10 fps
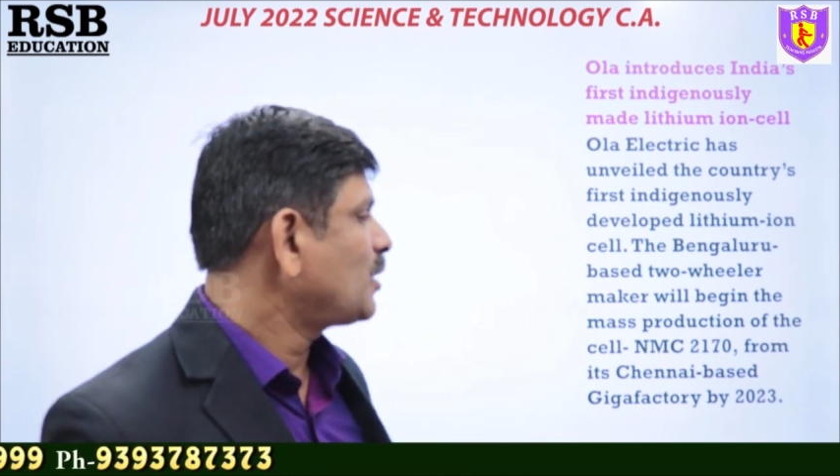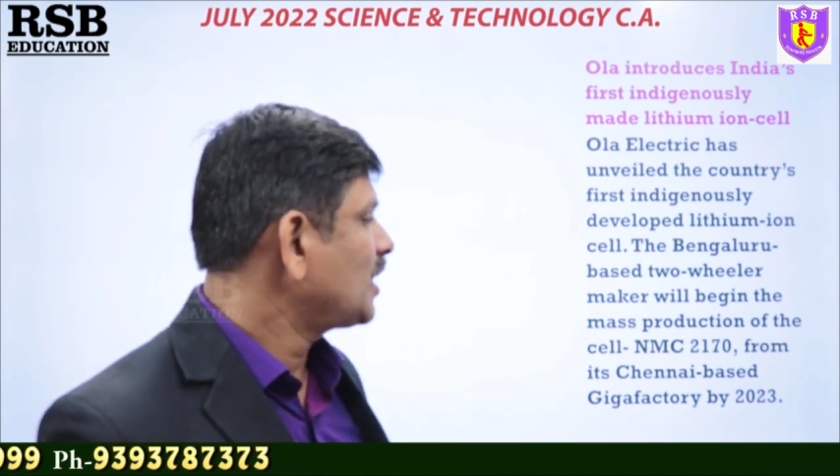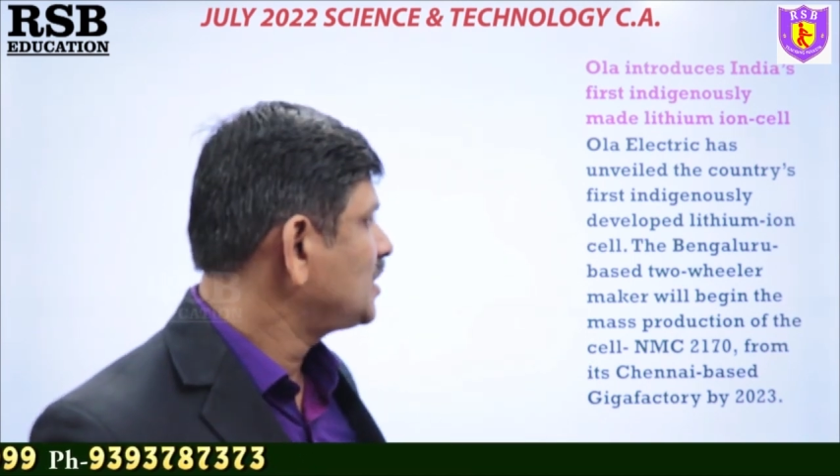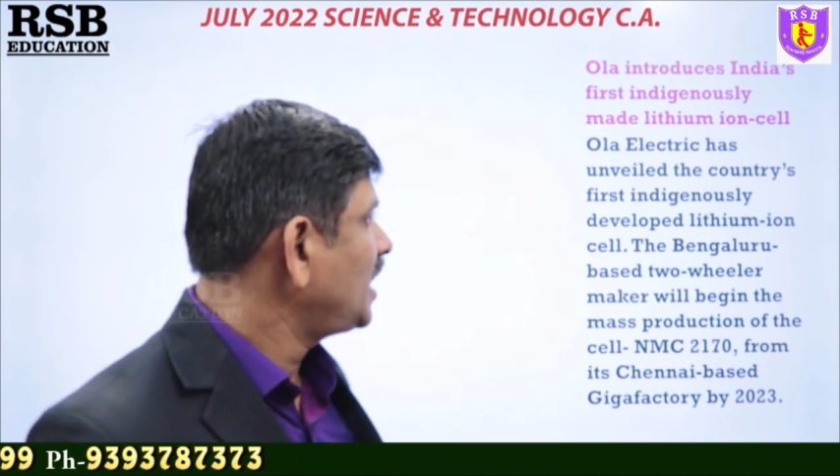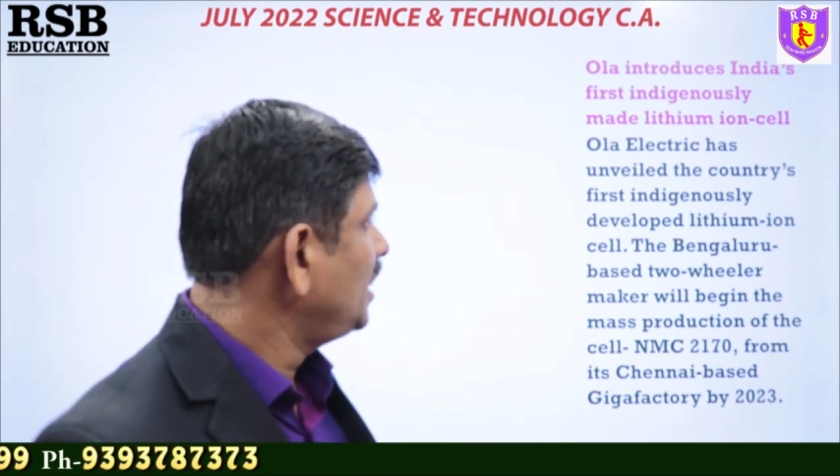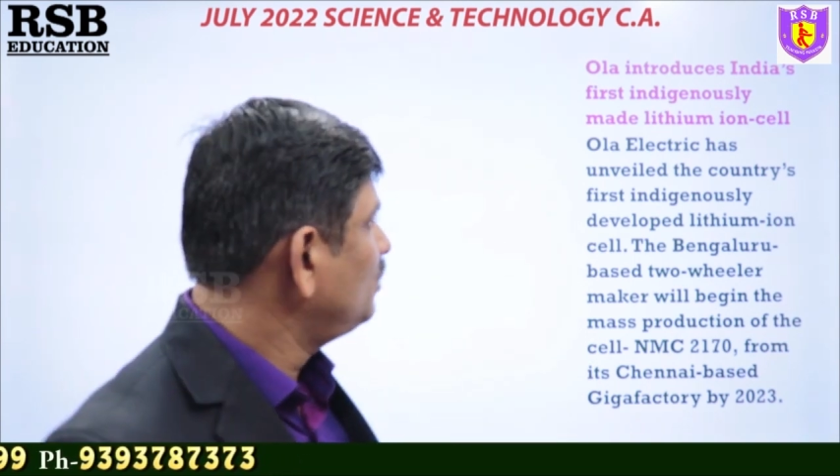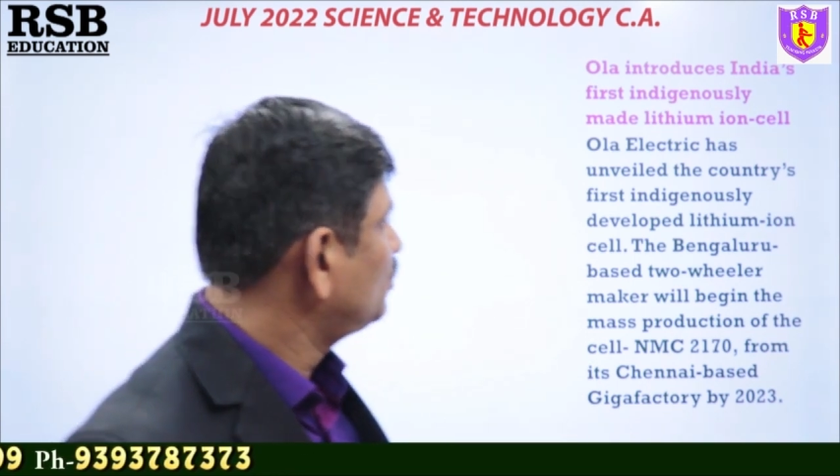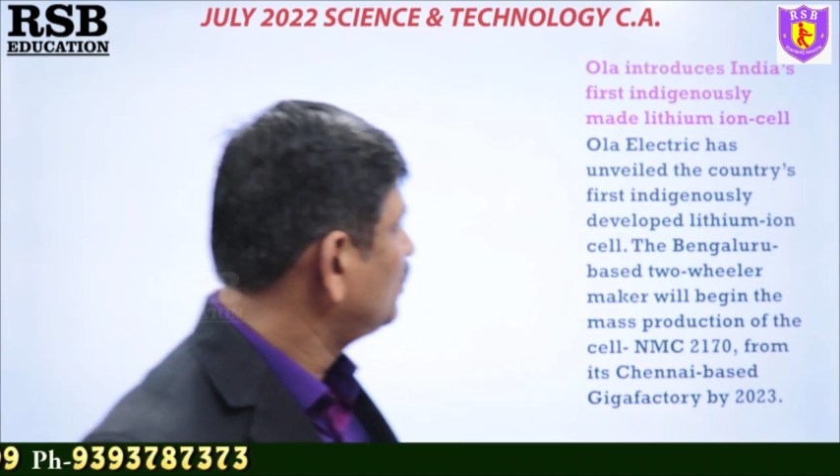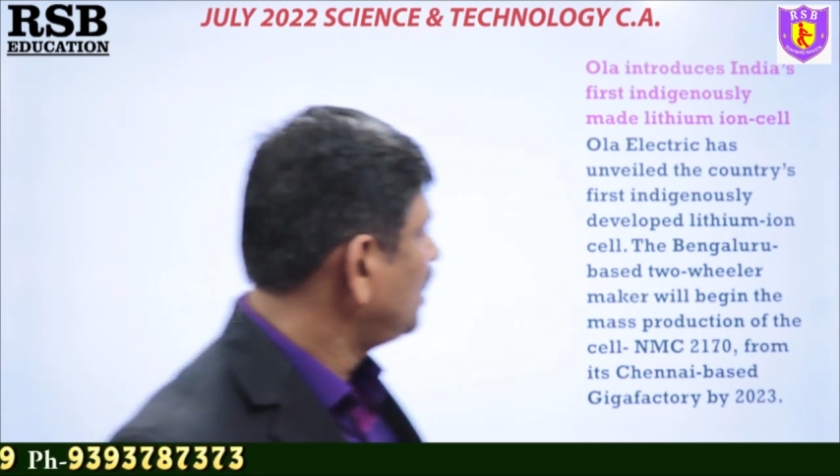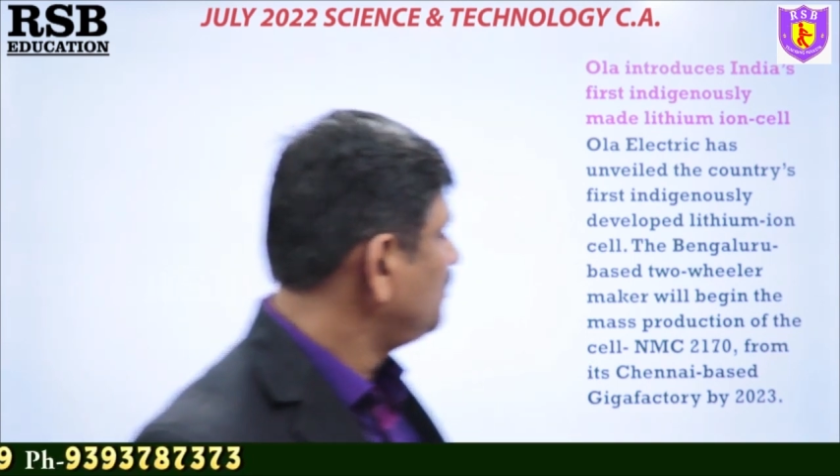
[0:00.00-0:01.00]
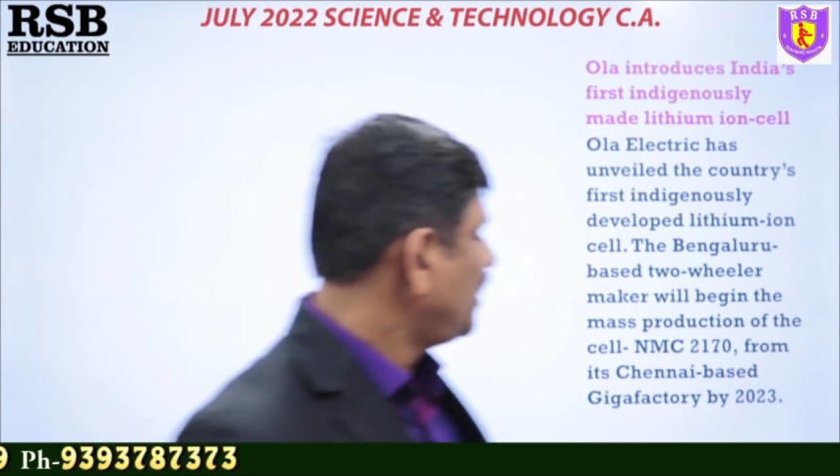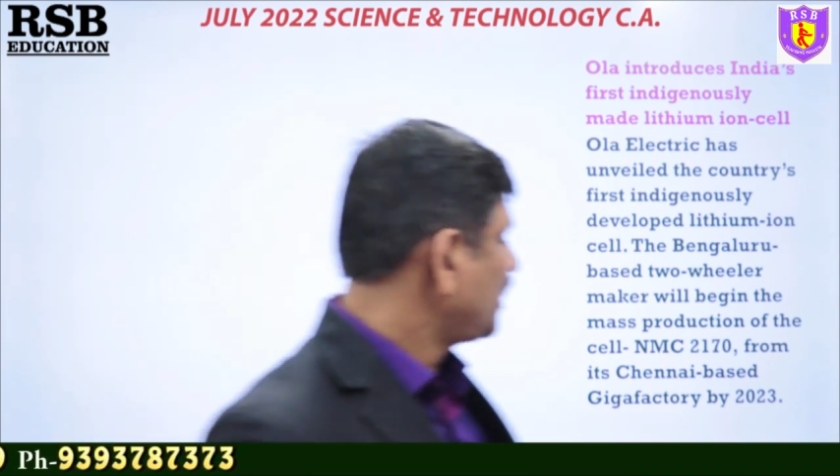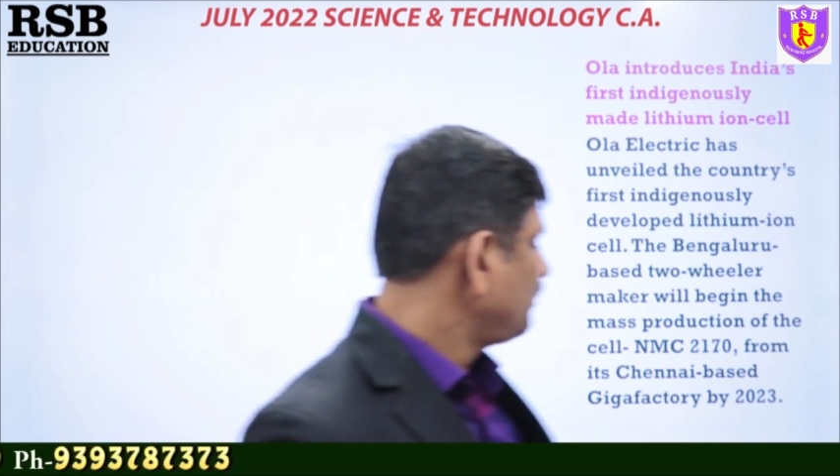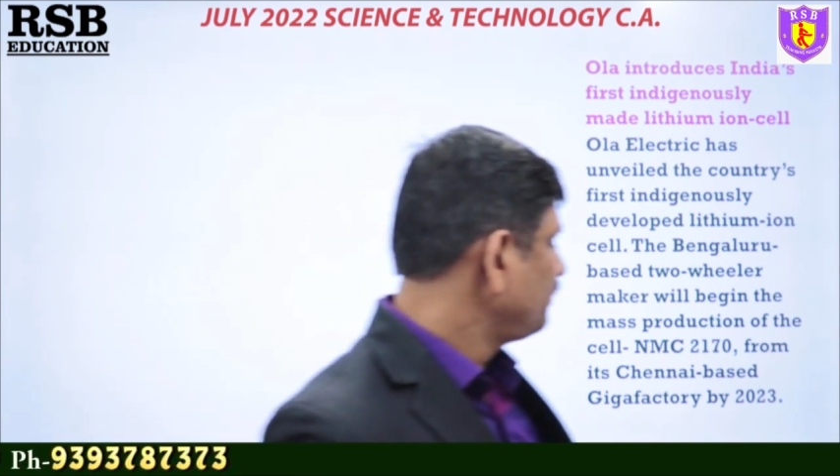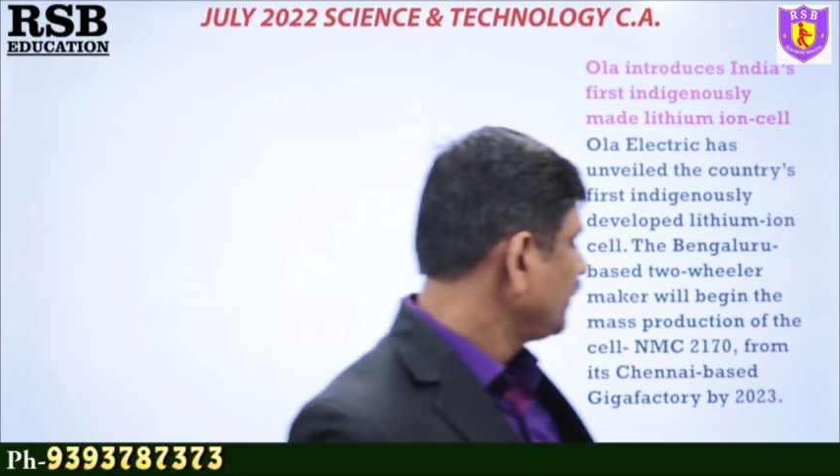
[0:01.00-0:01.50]
ప్రొడక్షన్ అనేది
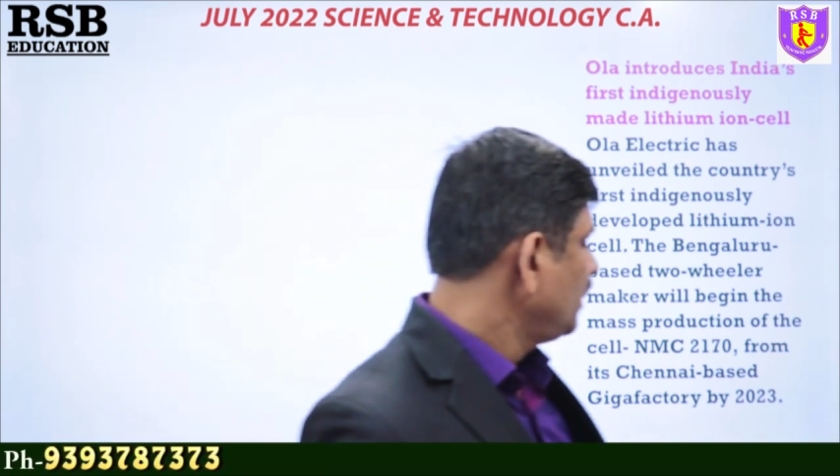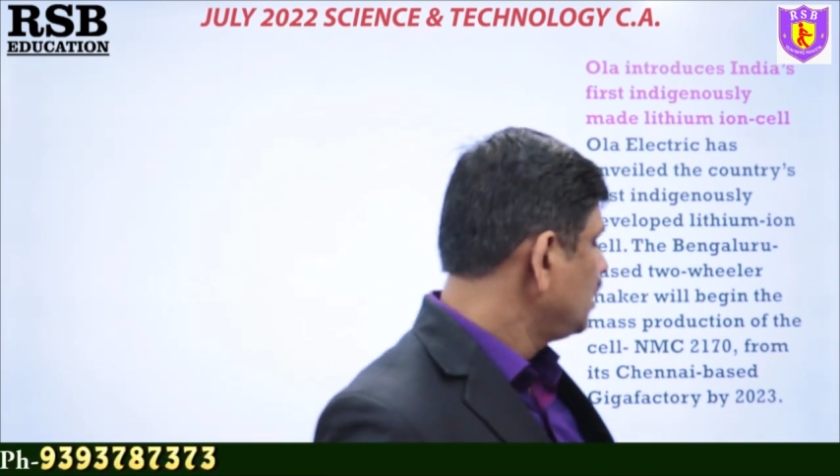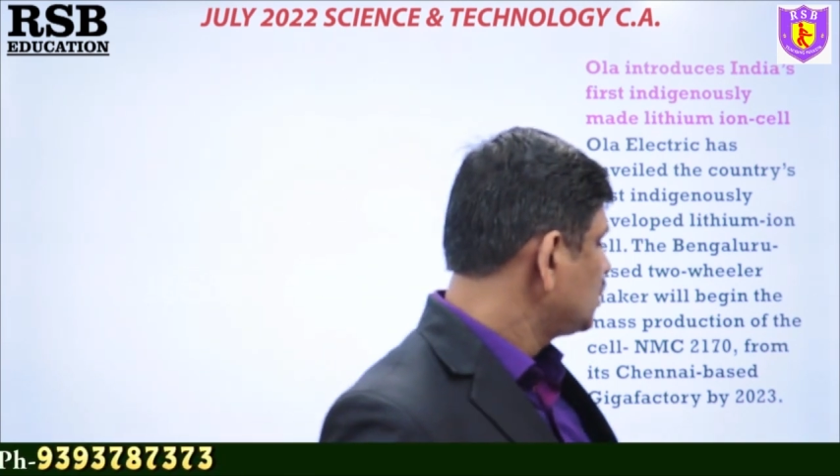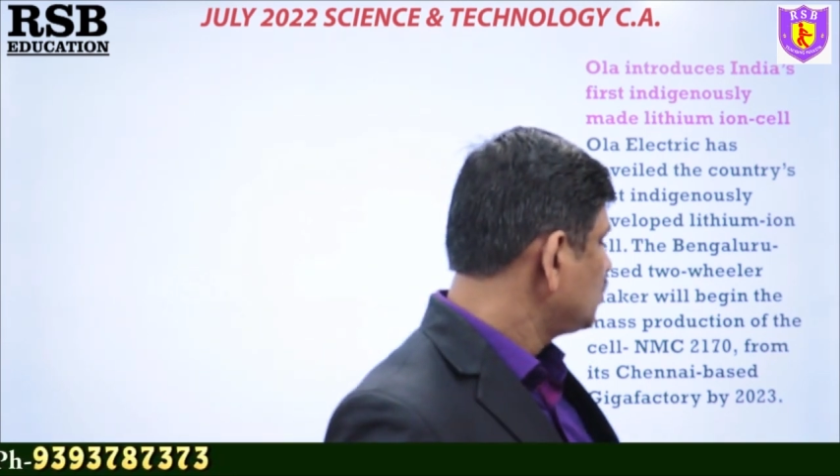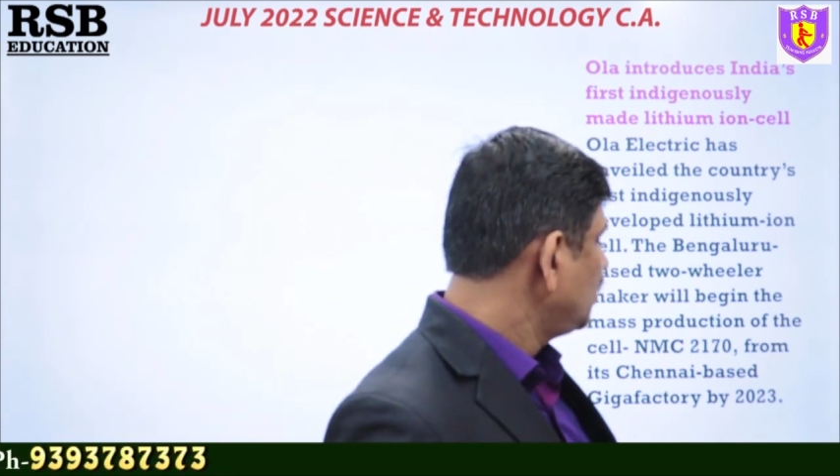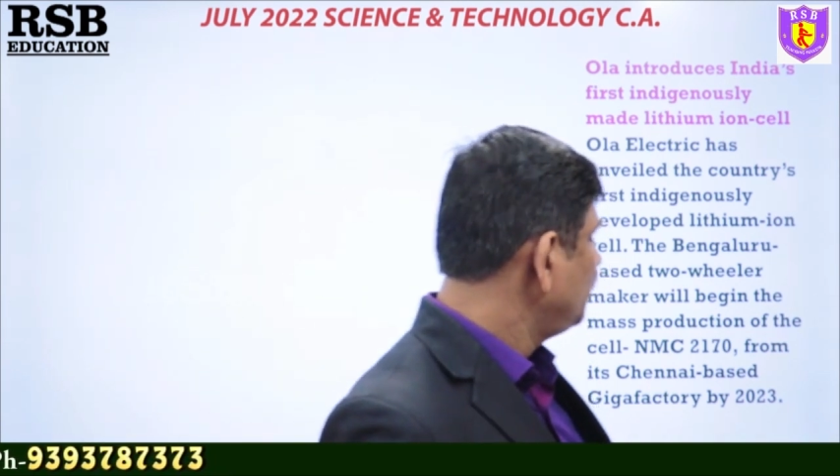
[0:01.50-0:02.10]
ఉంటుందన్నమాట సో